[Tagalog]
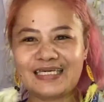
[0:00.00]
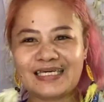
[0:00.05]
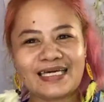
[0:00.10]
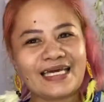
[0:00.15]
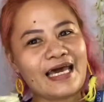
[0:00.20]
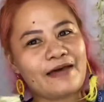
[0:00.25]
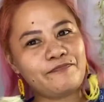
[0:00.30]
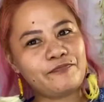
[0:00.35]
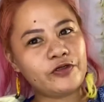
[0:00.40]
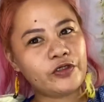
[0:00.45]

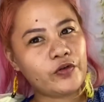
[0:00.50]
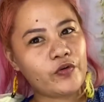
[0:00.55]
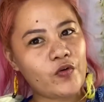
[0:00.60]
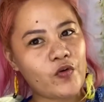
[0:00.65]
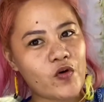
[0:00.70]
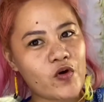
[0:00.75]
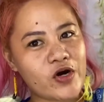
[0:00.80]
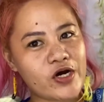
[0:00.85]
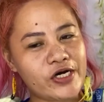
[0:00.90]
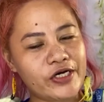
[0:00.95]

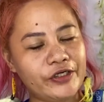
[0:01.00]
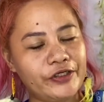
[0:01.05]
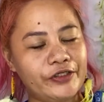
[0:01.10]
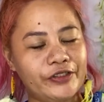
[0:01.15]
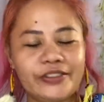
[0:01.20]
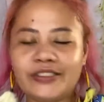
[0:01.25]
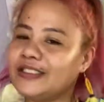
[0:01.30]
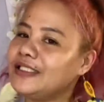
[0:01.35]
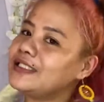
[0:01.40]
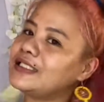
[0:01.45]

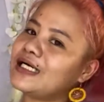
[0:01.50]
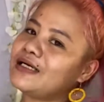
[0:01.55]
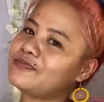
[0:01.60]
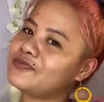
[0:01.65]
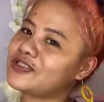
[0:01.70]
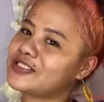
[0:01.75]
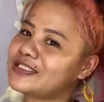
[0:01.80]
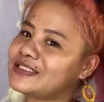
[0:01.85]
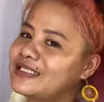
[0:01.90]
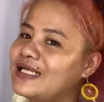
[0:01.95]
Capricorn,
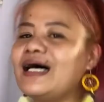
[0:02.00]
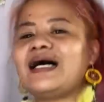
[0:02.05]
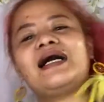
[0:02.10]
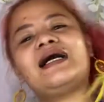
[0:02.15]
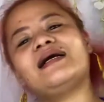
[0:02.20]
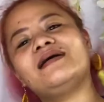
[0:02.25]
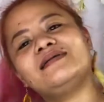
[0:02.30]
kamusta?